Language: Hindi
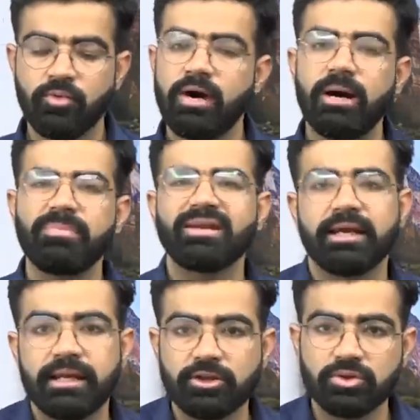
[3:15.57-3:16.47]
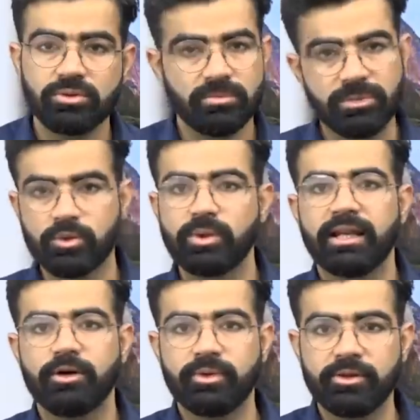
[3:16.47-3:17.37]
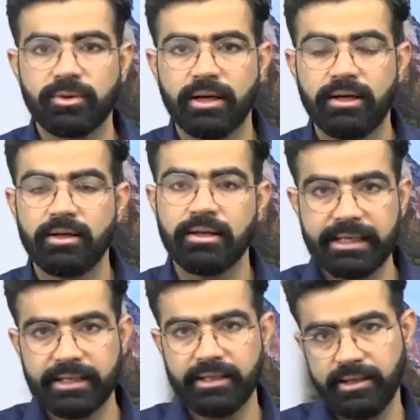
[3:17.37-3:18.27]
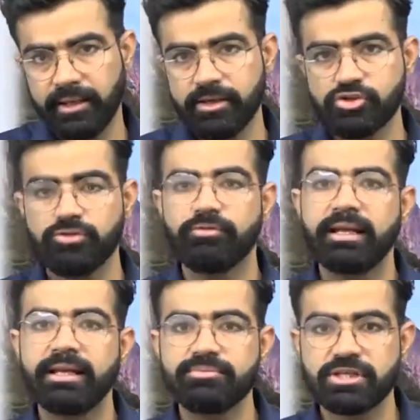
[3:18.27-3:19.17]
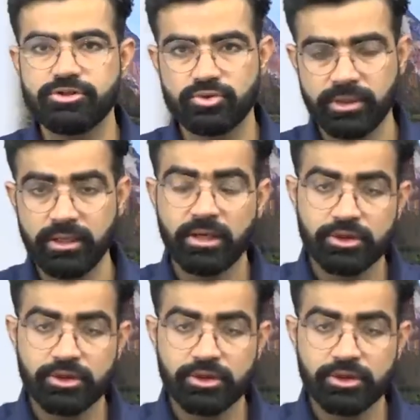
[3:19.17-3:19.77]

वहाँ पे रहना तो बिल्कुल अलाउ नहीं होगा लेकिन इन केस ऑफ वाइल्ड लाइफ सेंचुरी